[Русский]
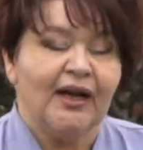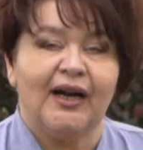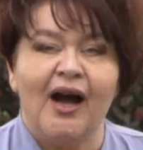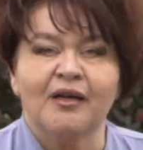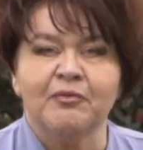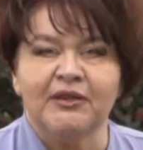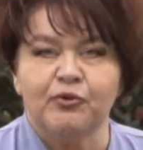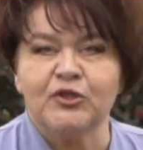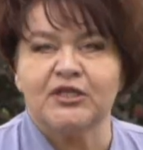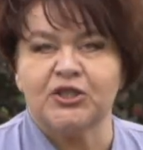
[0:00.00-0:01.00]
Как мы
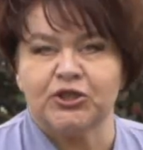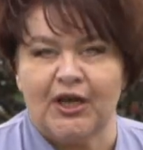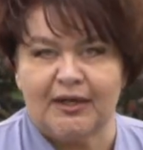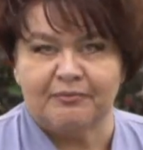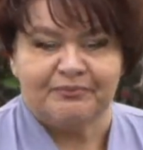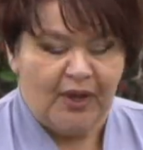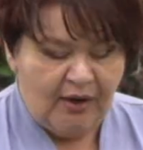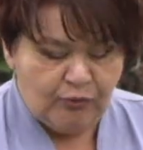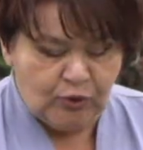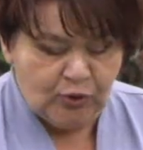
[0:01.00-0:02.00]
его сажаем?
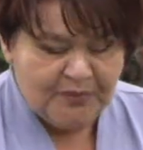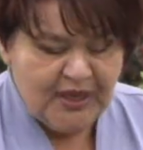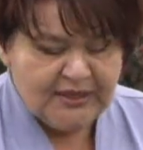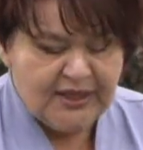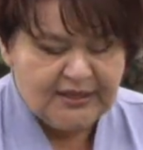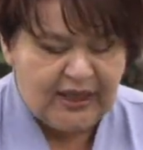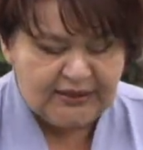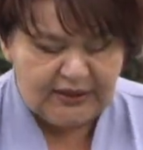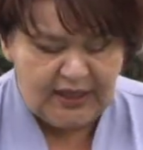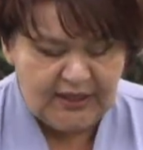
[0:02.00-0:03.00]
Вот у меня здесь
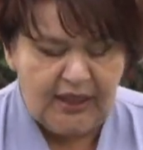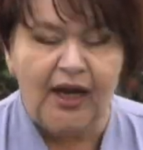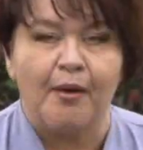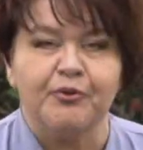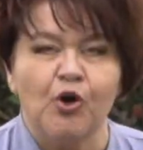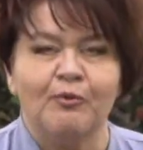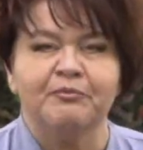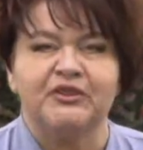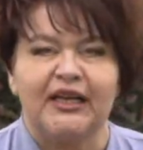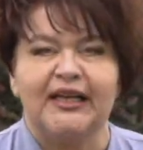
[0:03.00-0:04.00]
контейнеры
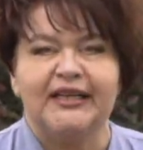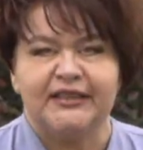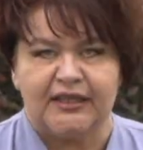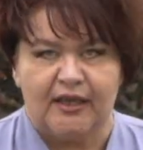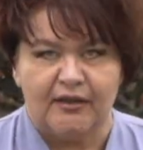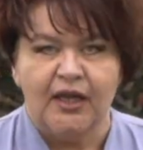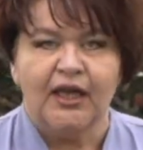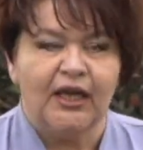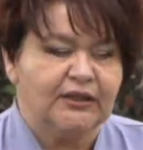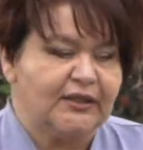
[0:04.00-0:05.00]
объемом 3 литра.
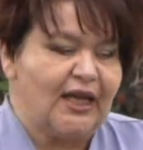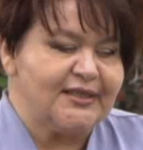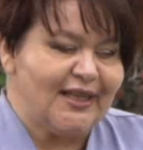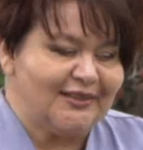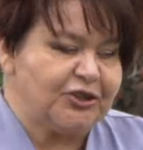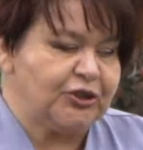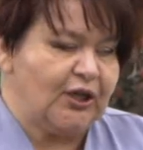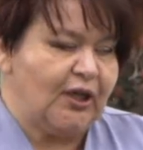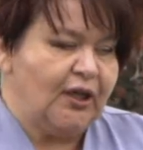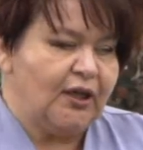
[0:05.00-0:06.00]
Это
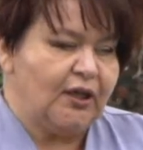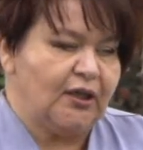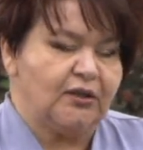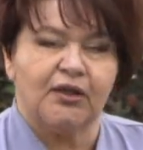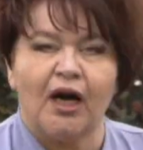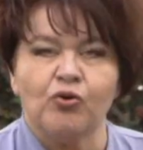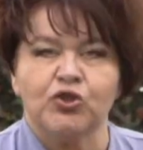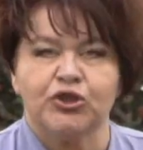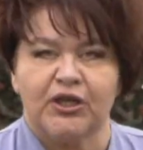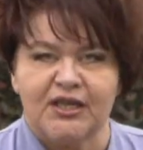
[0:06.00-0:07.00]
достаточно э,
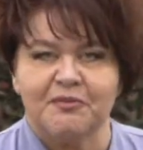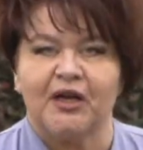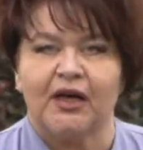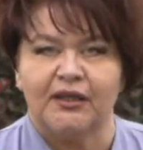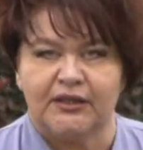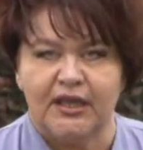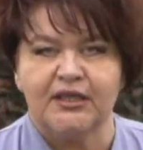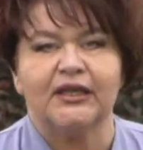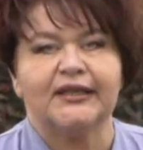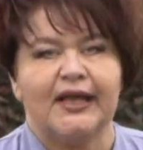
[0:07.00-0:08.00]
хороший размер
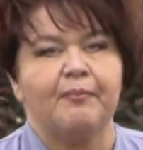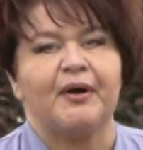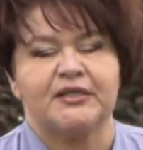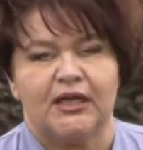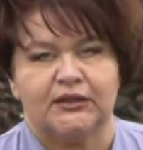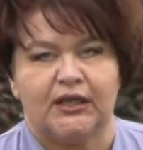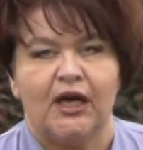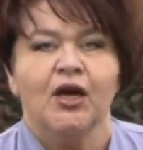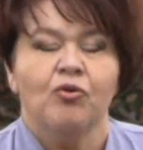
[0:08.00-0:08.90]
контейнера для посадки.